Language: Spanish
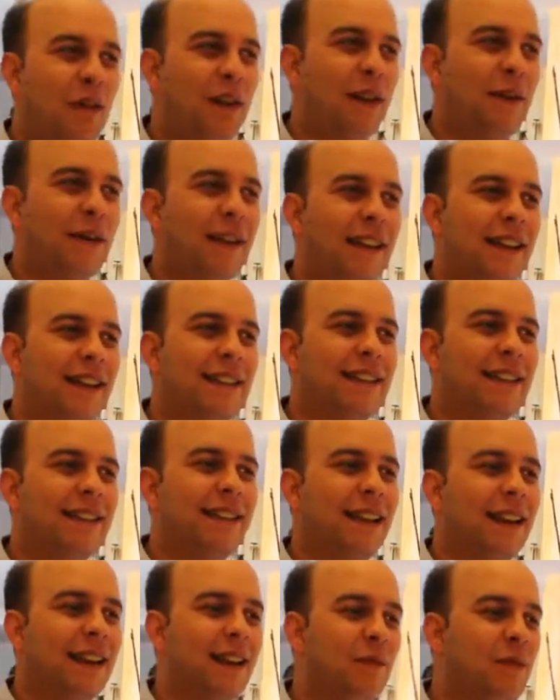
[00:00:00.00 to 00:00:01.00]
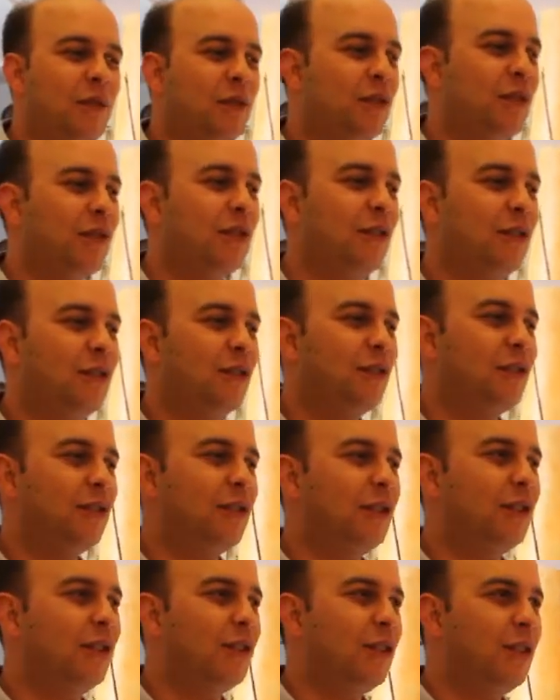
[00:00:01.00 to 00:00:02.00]
Pues la verdad que sí, tenemos
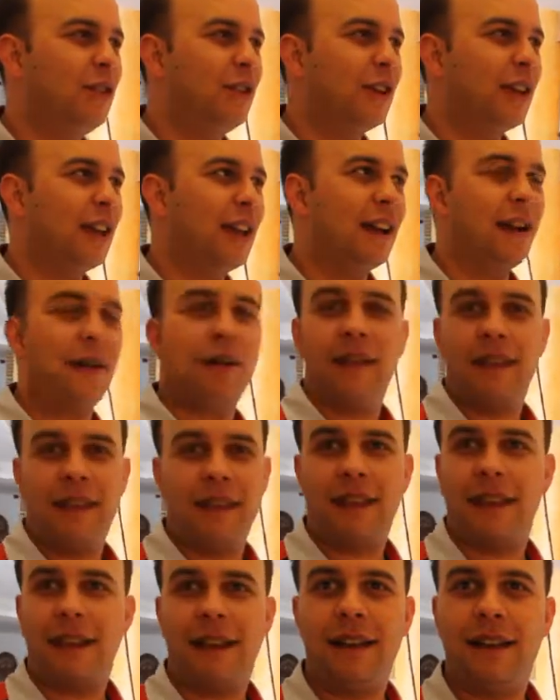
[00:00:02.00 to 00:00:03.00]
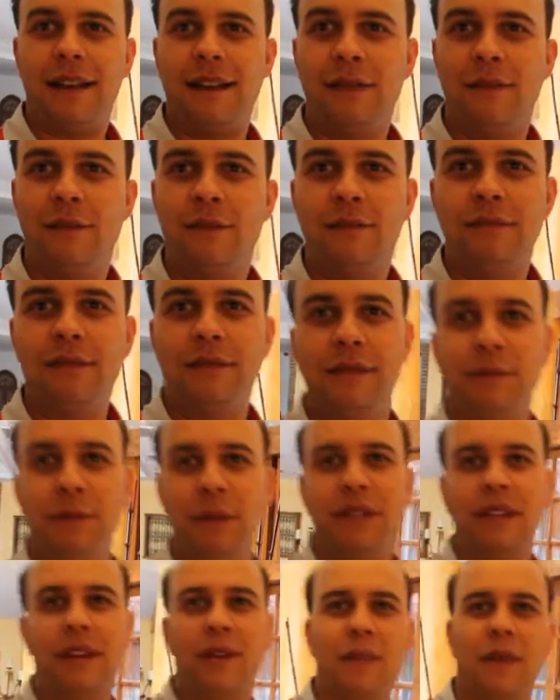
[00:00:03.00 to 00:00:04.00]
que acaba de llegar, un
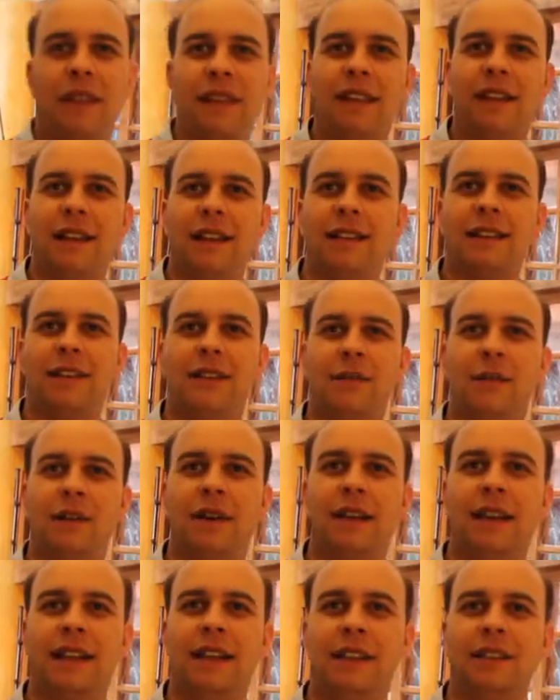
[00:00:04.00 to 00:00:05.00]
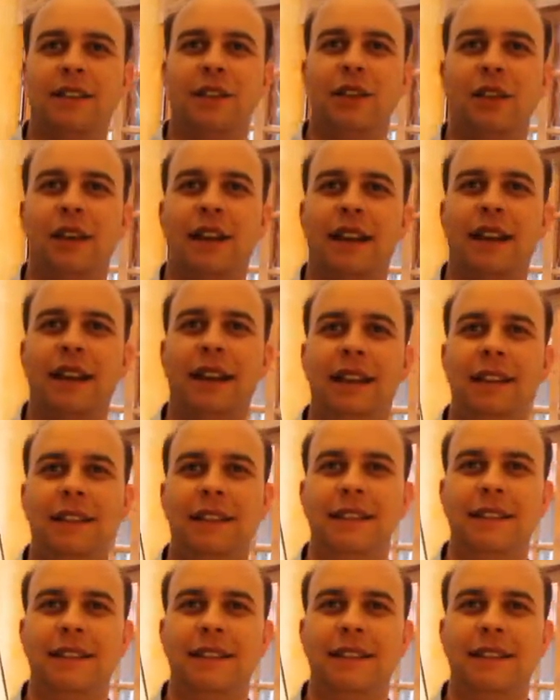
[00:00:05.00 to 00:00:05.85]
invitado especial como es Antonio Canales.